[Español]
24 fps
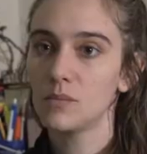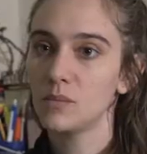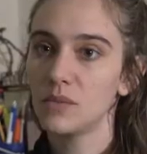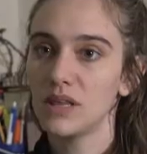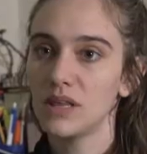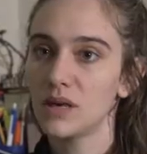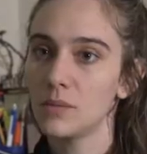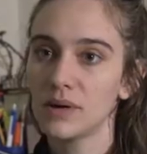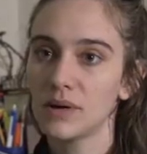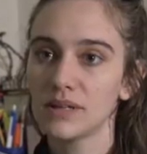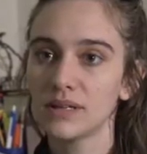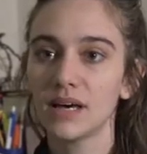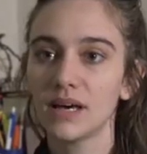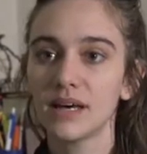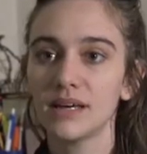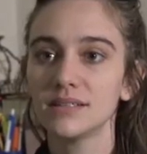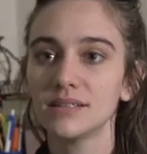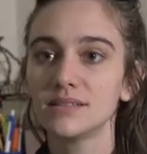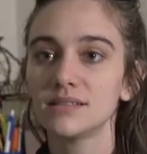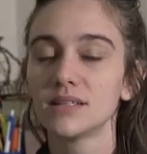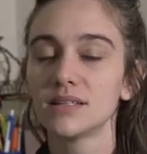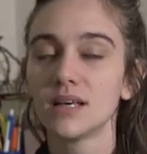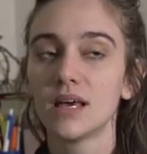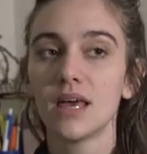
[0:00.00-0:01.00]
Mis demandas
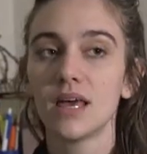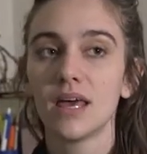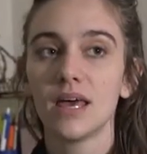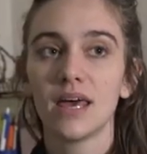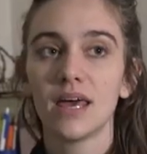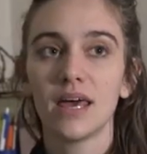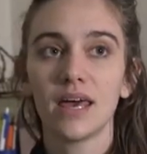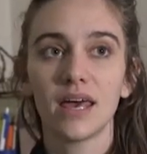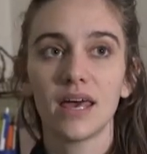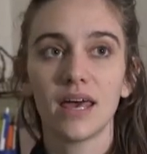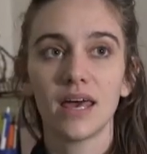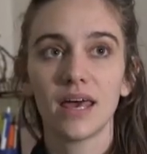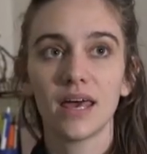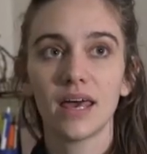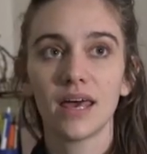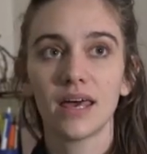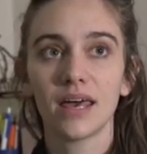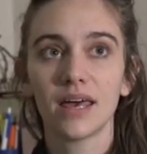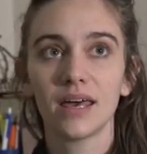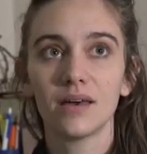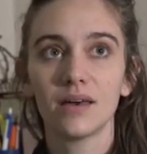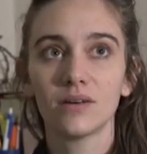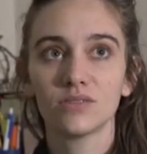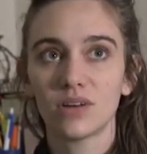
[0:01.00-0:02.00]
es,
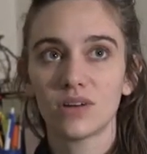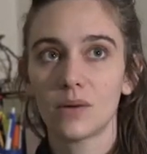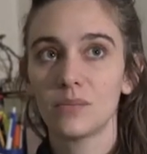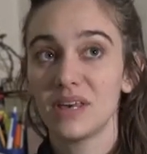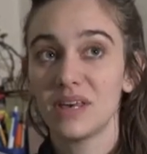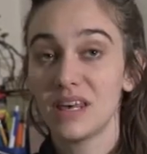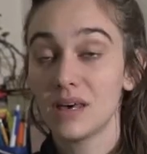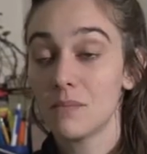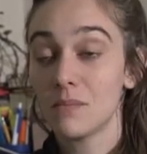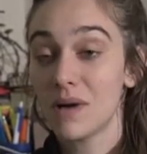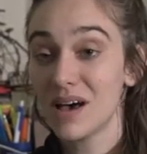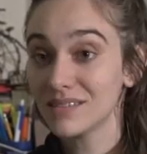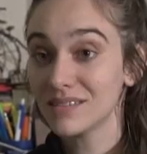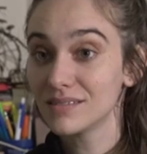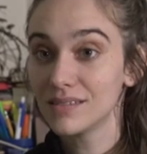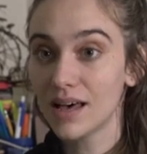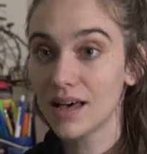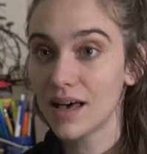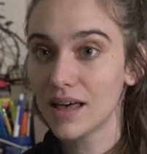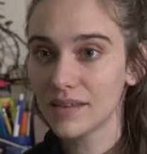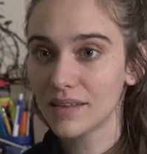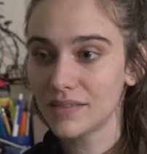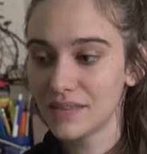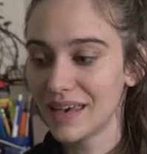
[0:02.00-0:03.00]
eh, o sea, mi
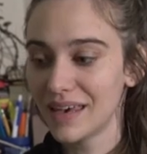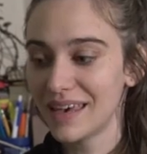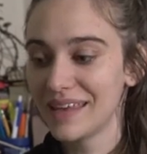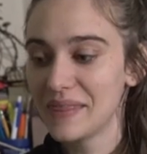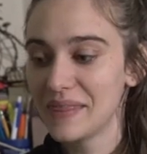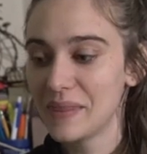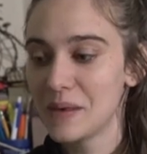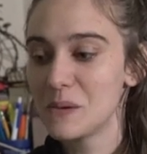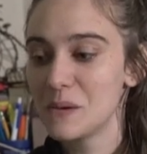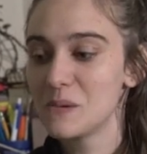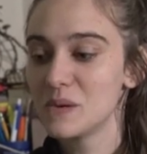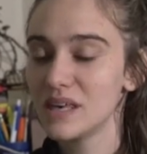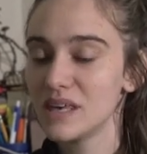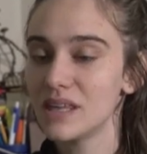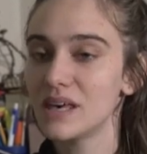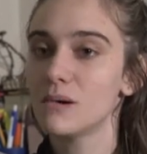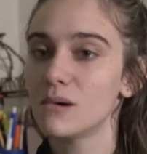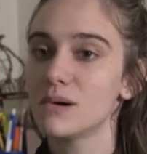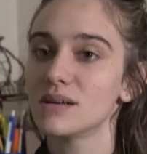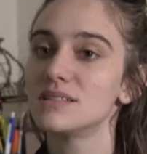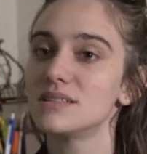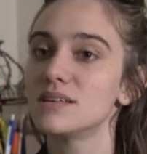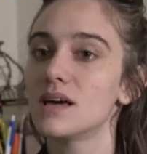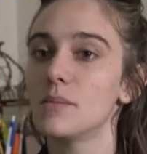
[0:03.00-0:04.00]
demanda de,
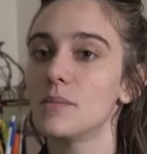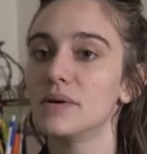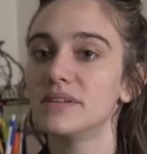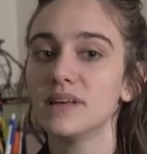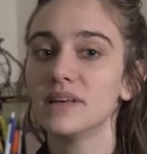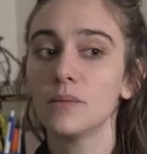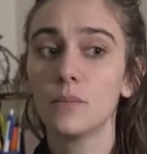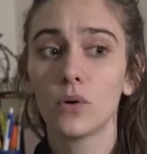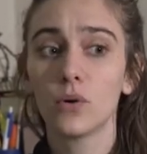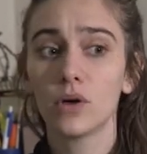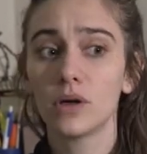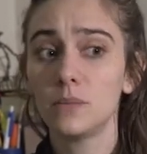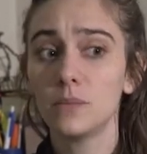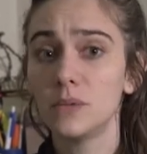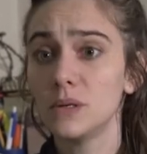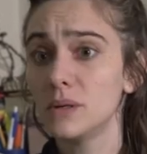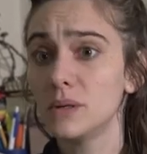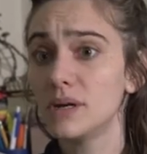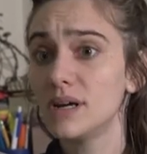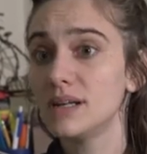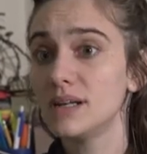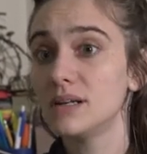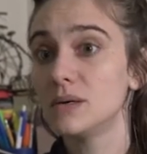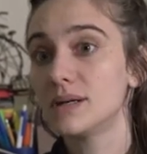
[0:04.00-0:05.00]
vida básicamente es poder
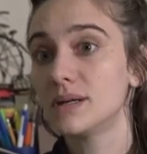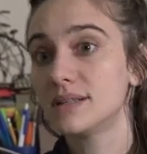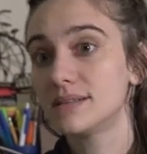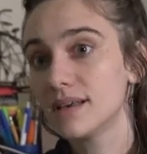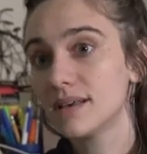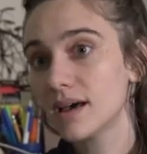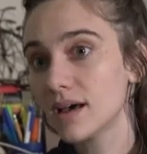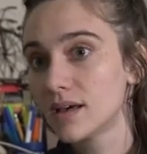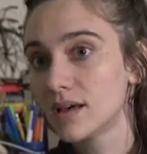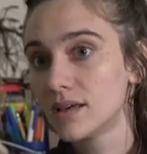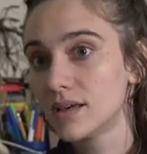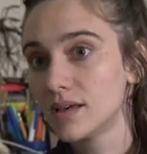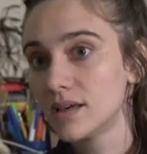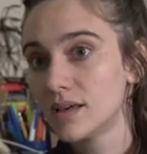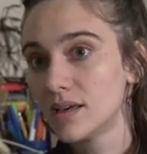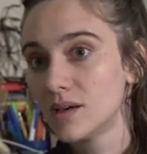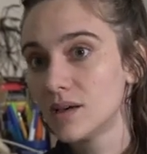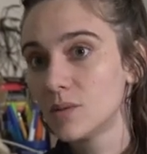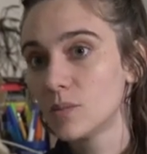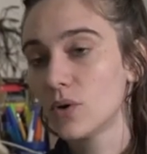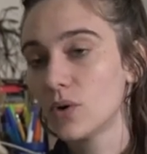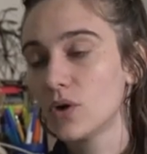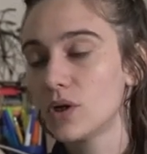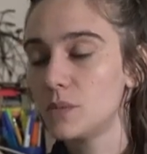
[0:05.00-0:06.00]
vivir en libertad,
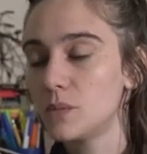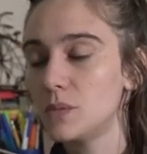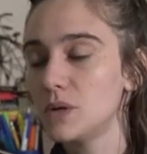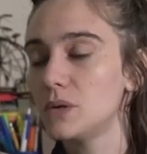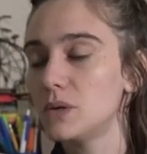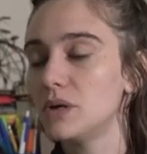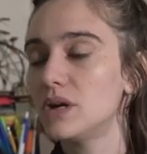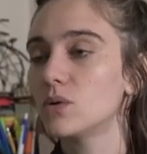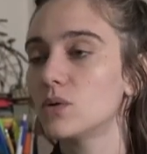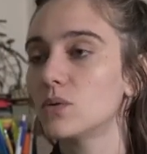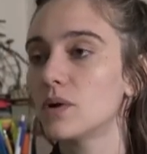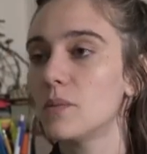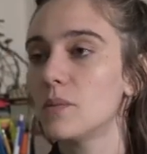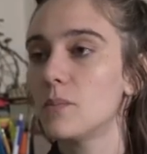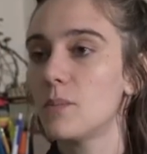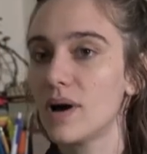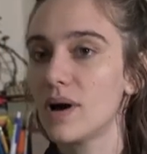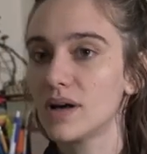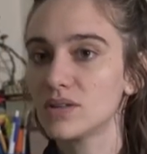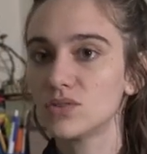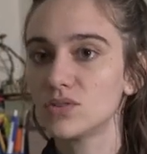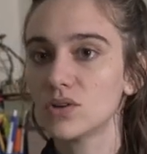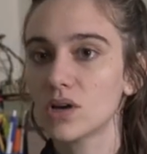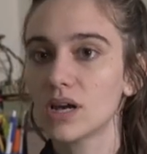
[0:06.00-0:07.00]
poder vivir en un
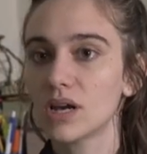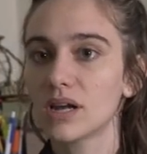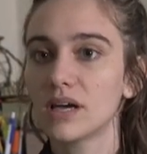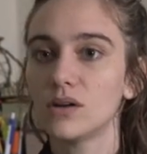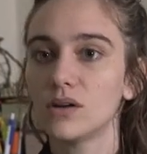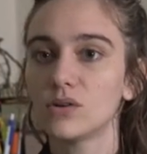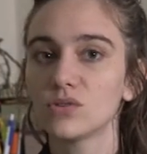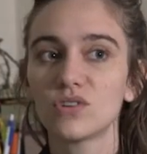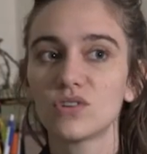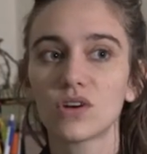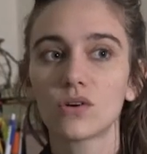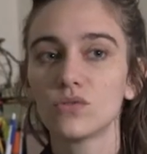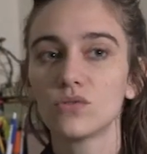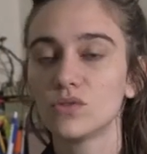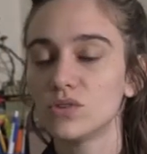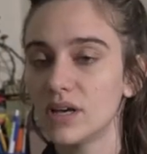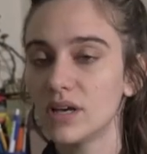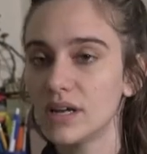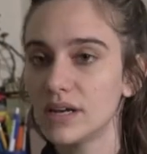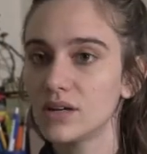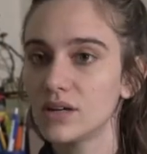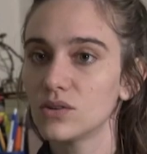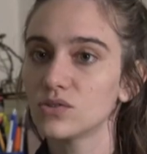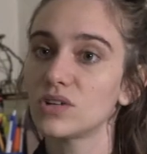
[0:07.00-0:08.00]
espacio en el que no se
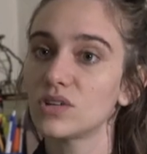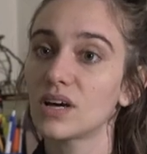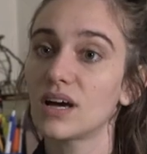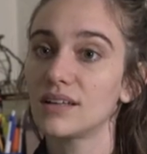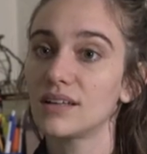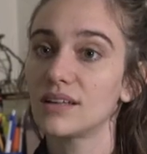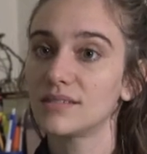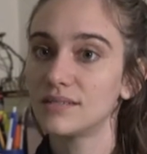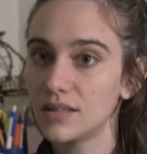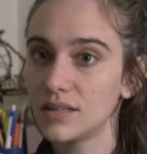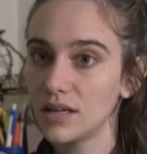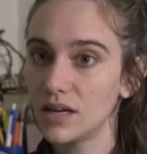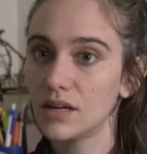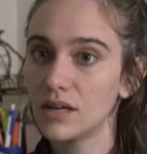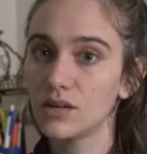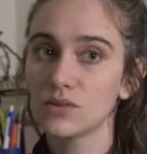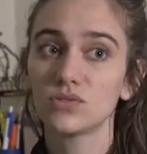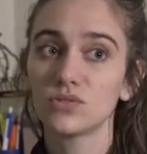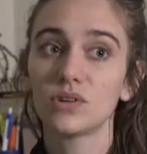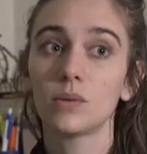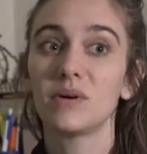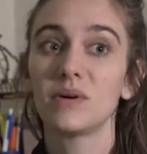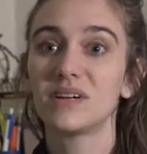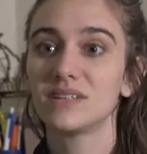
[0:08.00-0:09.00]
condene, no se castigue, no
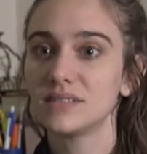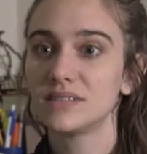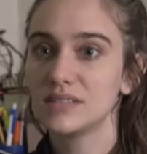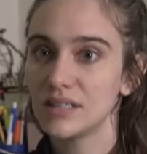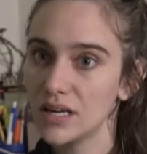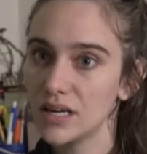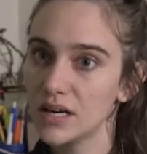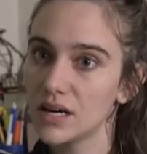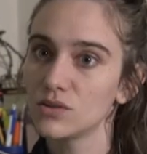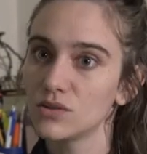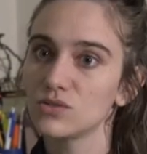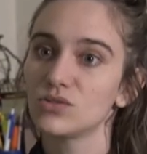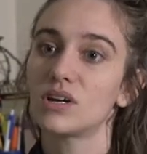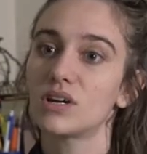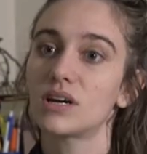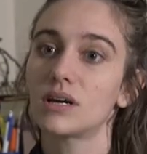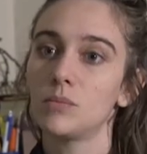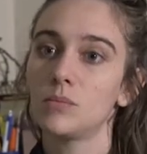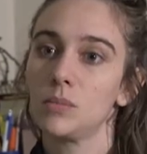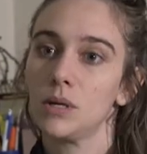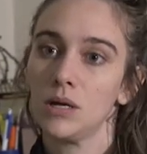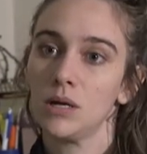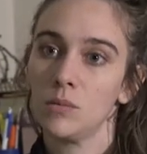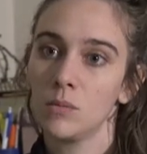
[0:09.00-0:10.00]
se persiga, no se
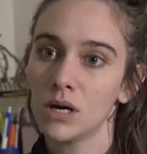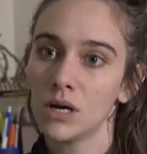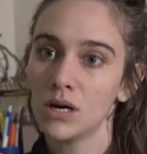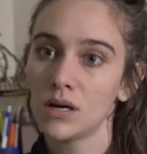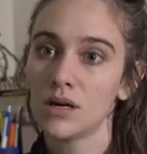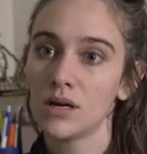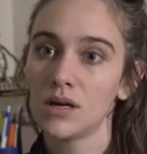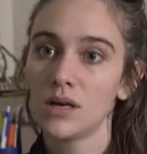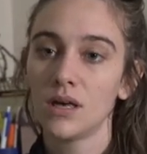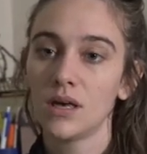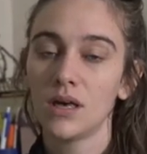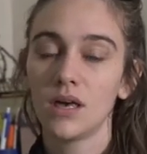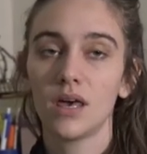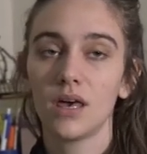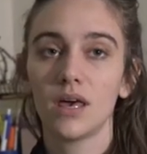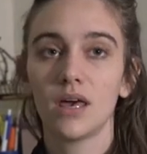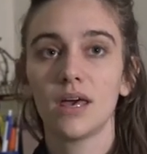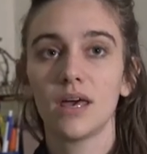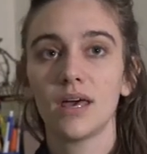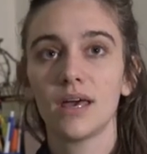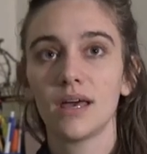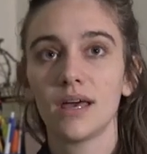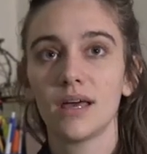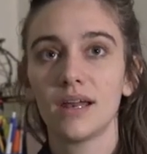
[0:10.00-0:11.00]
reprima
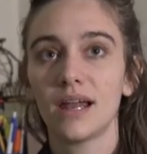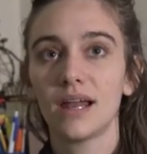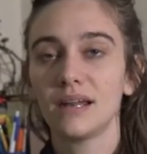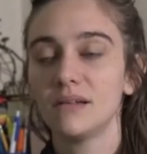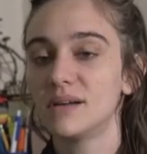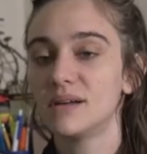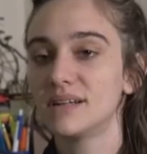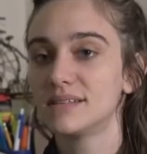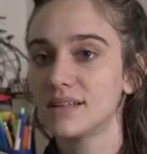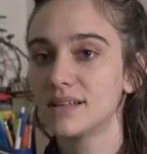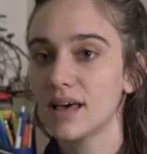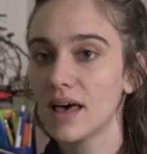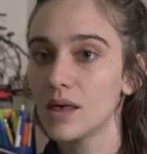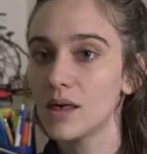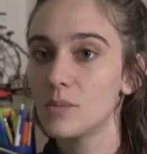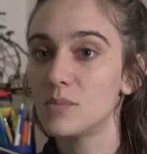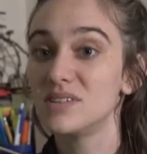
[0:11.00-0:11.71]
eh, la libertad de